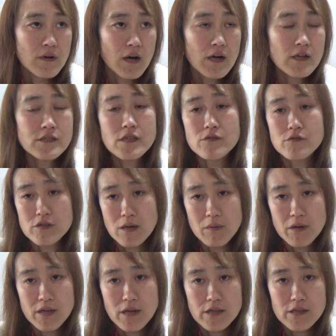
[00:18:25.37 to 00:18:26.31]
あっちゃんの
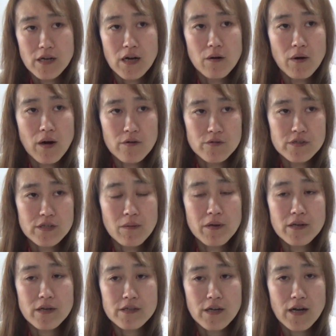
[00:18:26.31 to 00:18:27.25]
喋り方が悪い、
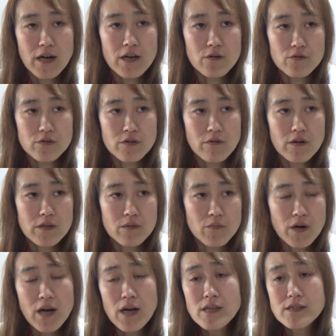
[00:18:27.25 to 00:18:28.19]
喋り方変えろって言われて
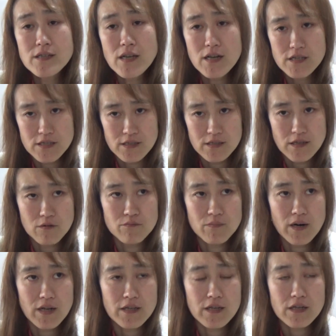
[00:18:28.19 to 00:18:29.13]
も、関西人で
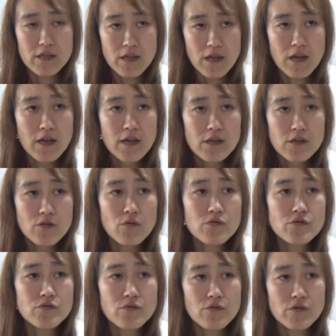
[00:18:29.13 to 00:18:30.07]
生まれてきて、
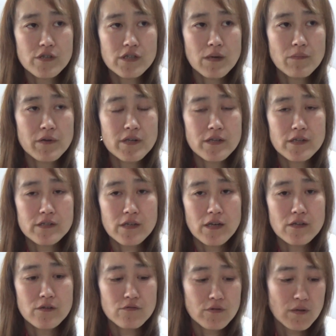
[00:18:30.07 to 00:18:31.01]
標準語で喋りな
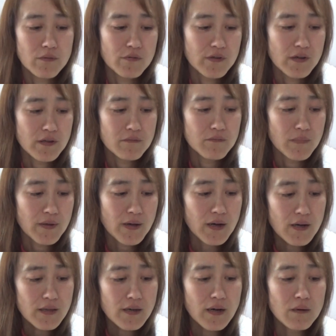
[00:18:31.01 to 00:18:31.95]
さい言うてもね、
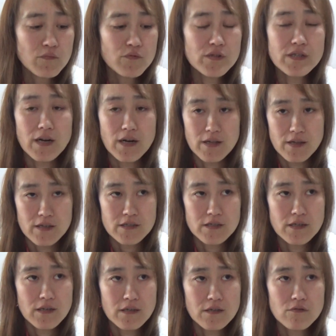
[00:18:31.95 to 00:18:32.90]
なかなか無理な
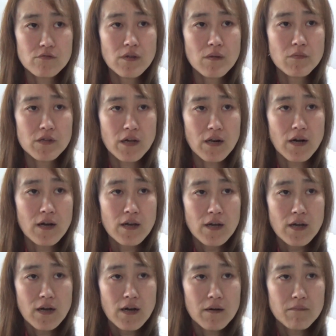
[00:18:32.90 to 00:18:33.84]
話。言ってみたら、
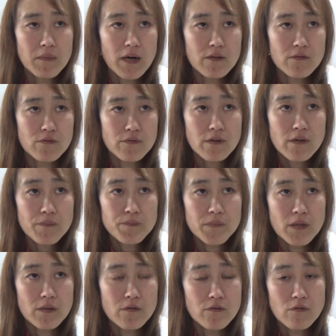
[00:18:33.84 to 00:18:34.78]
まああのね、
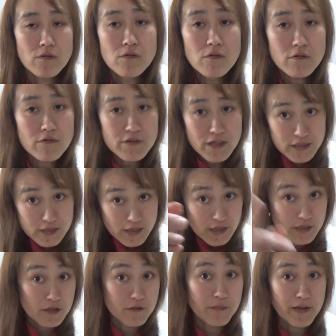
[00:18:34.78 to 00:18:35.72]
あの、うぐるでし
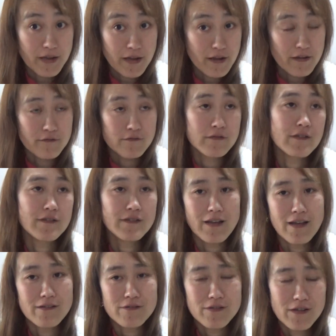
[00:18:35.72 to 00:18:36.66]
かしおめえ言って
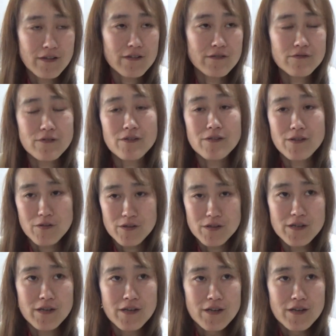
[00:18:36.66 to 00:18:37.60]
ね、って言ってた時
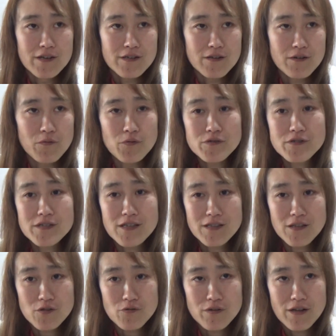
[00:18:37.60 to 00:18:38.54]
に、いや、おっさ
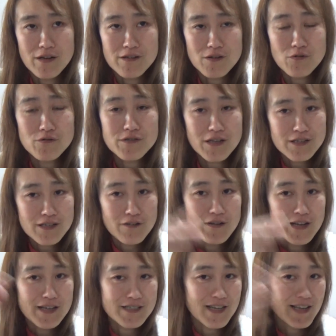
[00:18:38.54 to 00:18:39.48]
んでとるやんって、おっさんちゃ
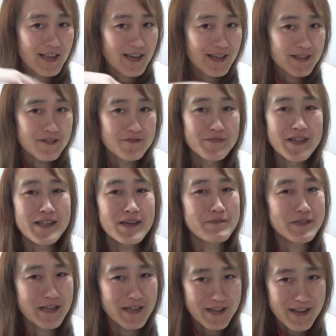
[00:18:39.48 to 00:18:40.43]
うやっさんやんっていうネタ
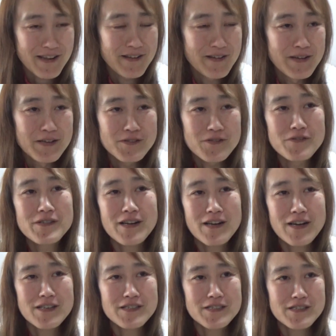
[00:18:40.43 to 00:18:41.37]
みたいなね、そん
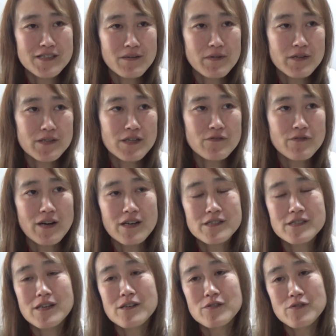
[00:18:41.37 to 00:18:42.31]
な感じに喋ってるのが
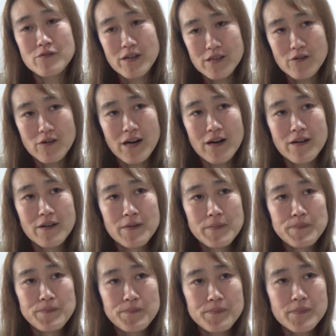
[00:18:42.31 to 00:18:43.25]
あっちゃん流やとか、
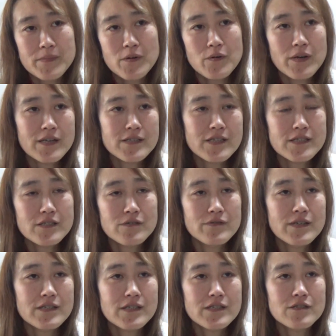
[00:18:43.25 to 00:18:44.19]
うん、こう優し
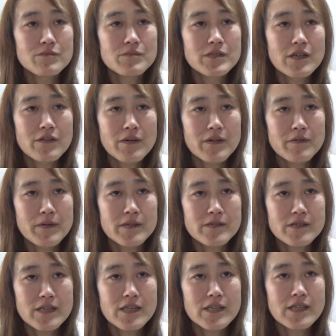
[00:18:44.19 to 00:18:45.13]
く優しくみんなの
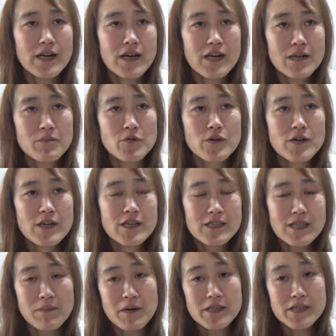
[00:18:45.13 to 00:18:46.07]
アドバイス聞きながらも、
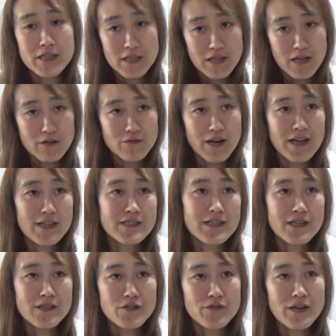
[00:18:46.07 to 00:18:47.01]
たまに切れるあっ
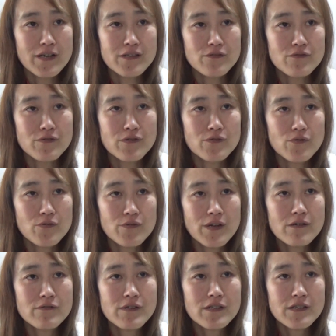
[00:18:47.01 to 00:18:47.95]
ちゃん流やって言ってくると、こう
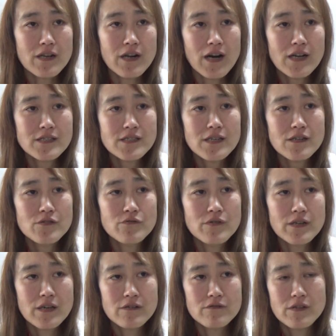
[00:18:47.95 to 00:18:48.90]
なくなったらあっちゃん
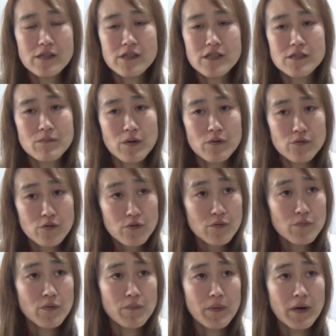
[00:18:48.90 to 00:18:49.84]
流がなくなってしまうっていう
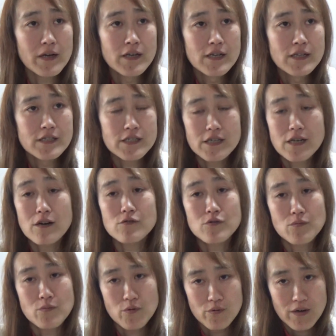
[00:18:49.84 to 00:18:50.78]
のもやっぱり違う
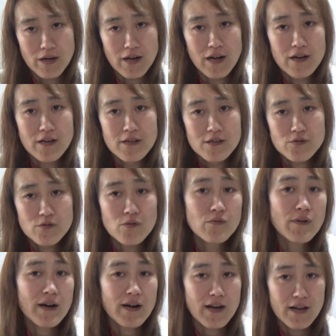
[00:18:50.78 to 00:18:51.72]
と思うから、そ
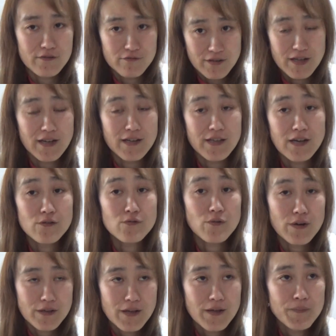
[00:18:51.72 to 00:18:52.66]
こは変える気がない
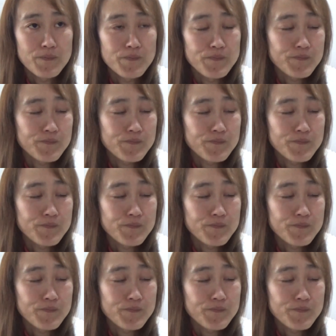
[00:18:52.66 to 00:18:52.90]
とかね、